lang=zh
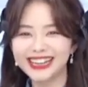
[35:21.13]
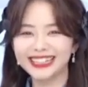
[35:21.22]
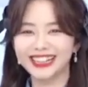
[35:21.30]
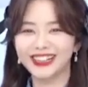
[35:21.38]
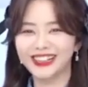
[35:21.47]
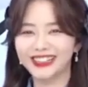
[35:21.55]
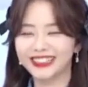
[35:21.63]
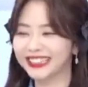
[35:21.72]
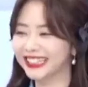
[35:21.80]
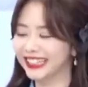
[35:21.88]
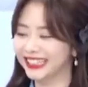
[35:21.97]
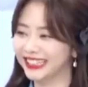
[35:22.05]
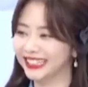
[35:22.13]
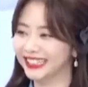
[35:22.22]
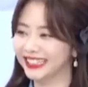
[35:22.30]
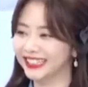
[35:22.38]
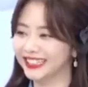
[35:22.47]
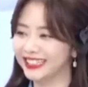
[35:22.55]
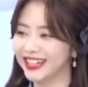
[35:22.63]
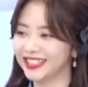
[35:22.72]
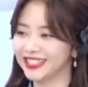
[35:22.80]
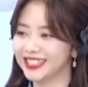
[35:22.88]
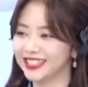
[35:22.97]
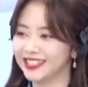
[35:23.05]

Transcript: 然后嗯，让自